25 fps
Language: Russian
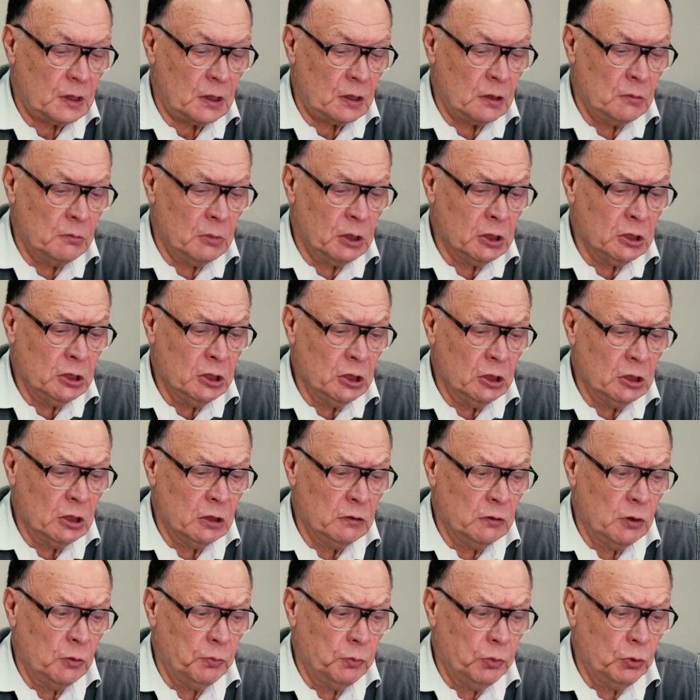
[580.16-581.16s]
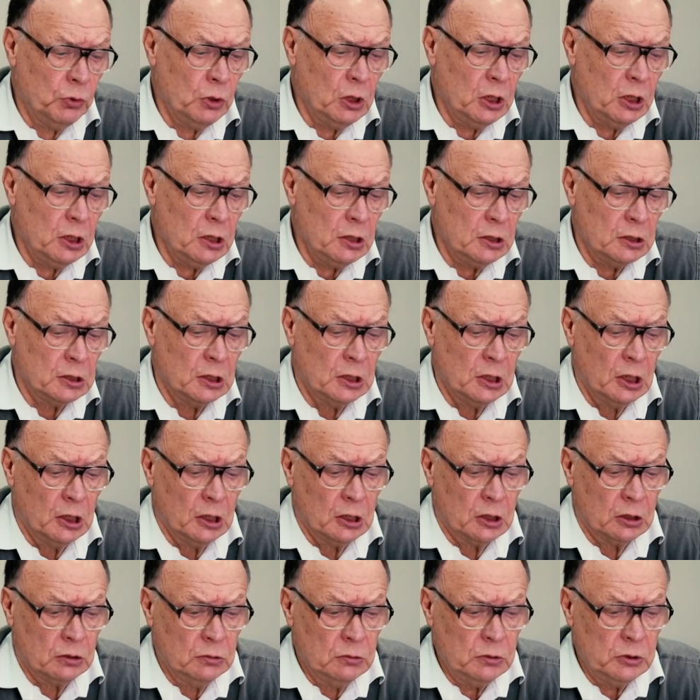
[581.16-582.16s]
магнитного поля,
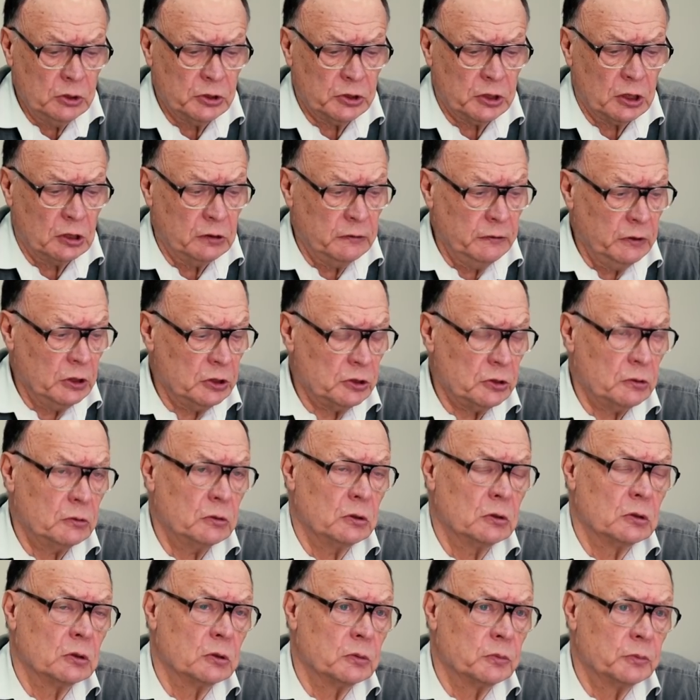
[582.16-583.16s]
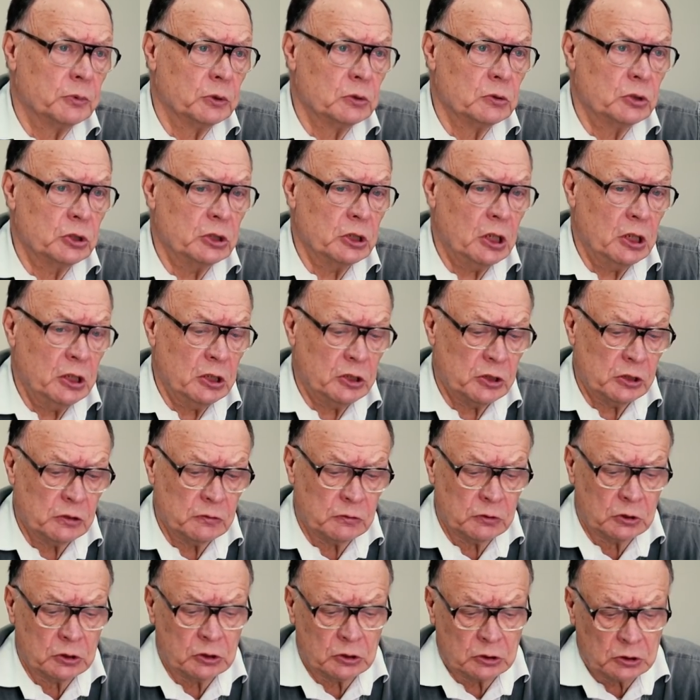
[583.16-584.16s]
ну и, соответственно, получается
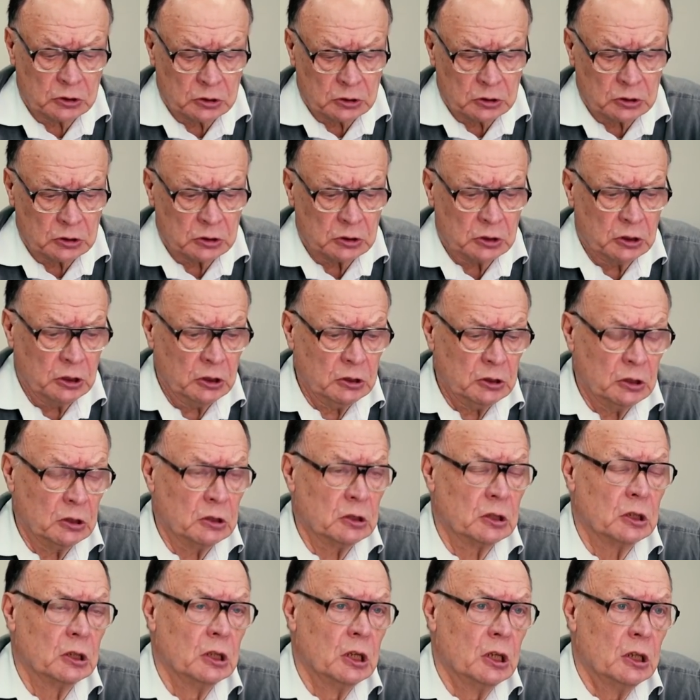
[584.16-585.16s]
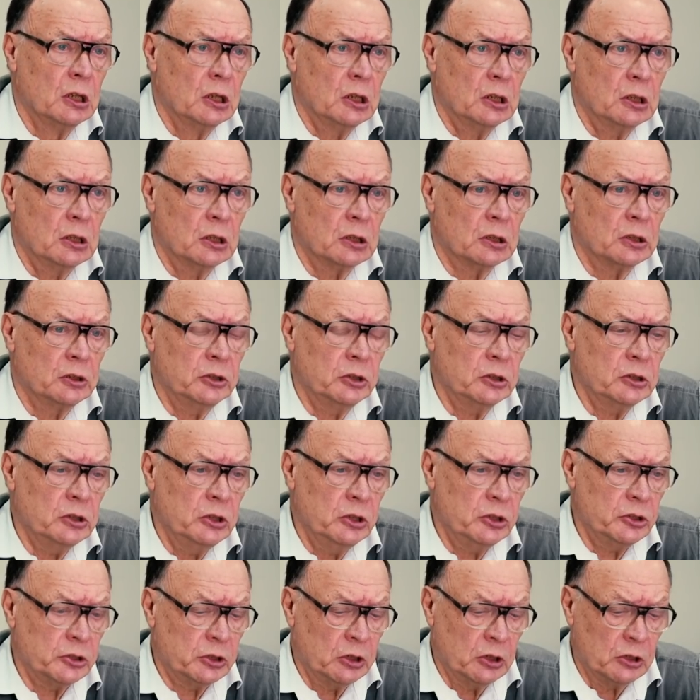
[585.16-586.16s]
вот э, этот
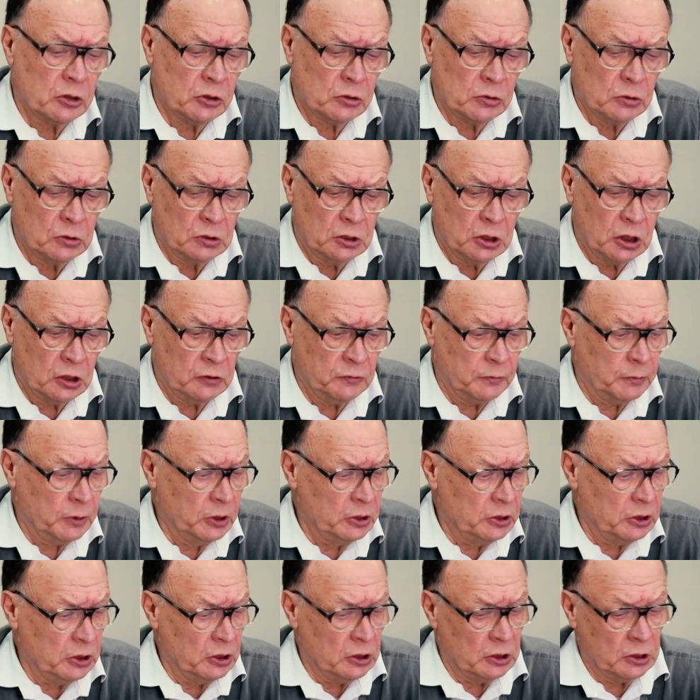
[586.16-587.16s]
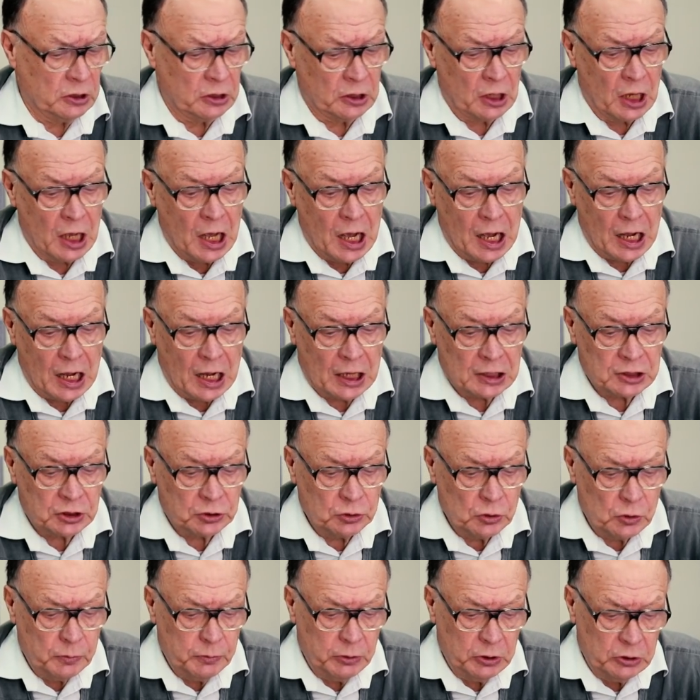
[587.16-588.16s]
технический результат в патенте.
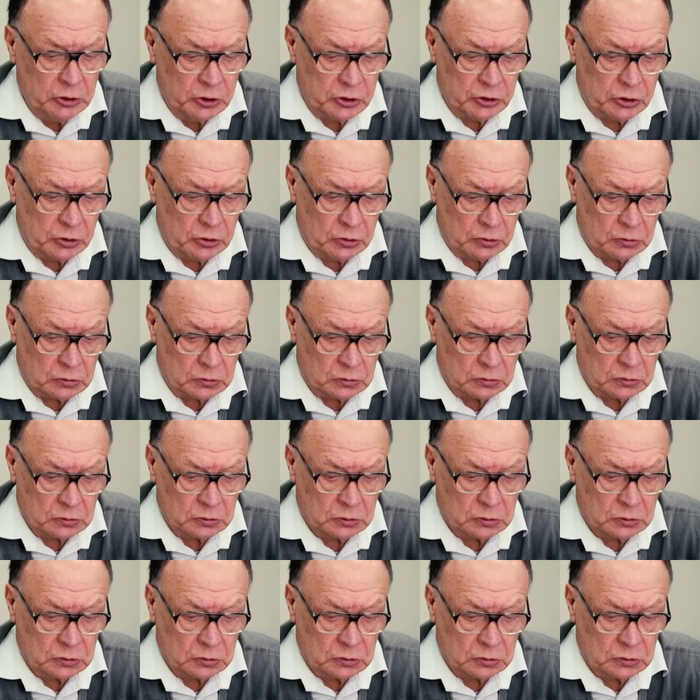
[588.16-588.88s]
Особенностью